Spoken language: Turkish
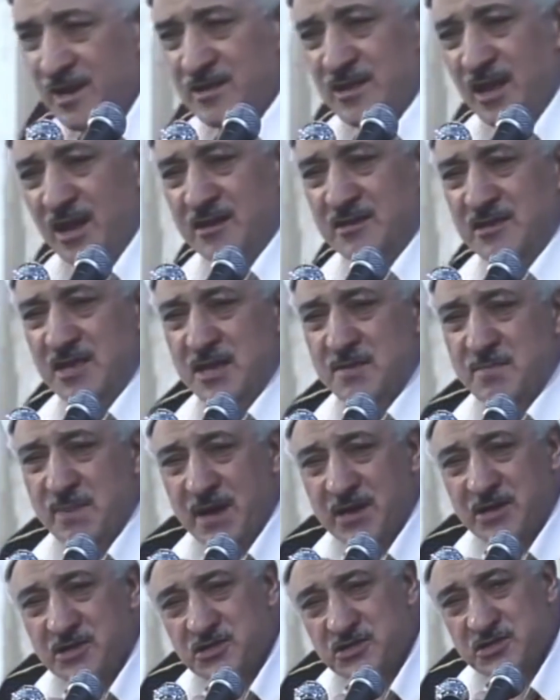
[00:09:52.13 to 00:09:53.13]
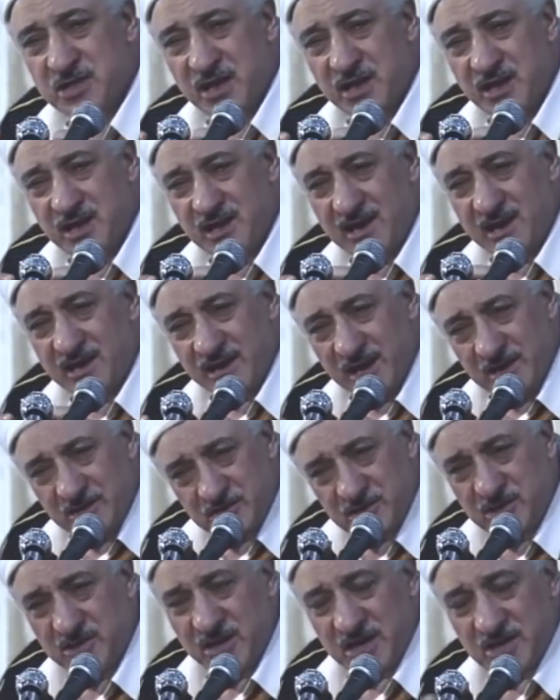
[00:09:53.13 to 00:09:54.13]
takdir bakışlarıyla
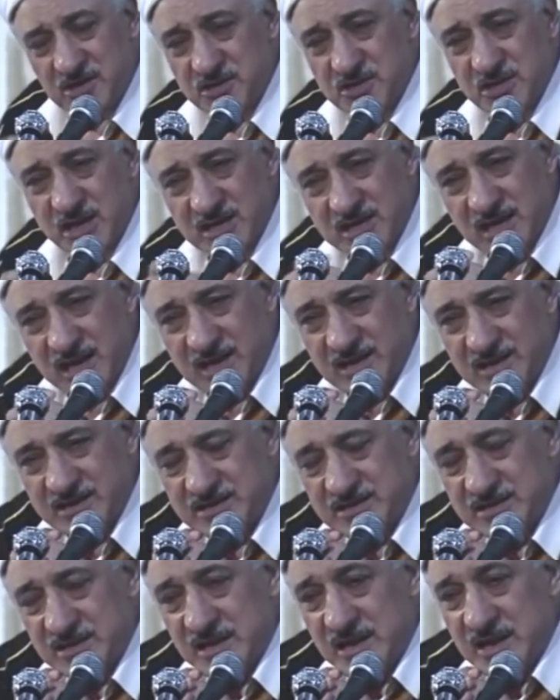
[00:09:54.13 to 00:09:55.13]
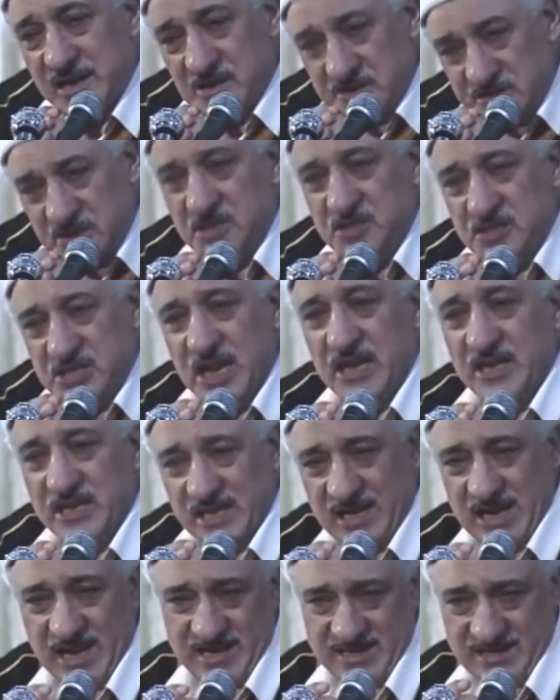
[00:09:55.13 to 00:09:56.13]
karşı karşıya gelir. İç içe
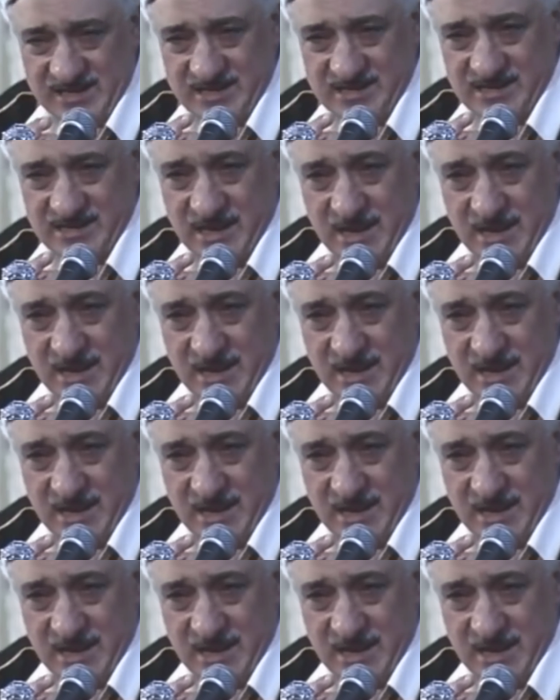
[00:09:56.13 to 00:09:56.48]
girer.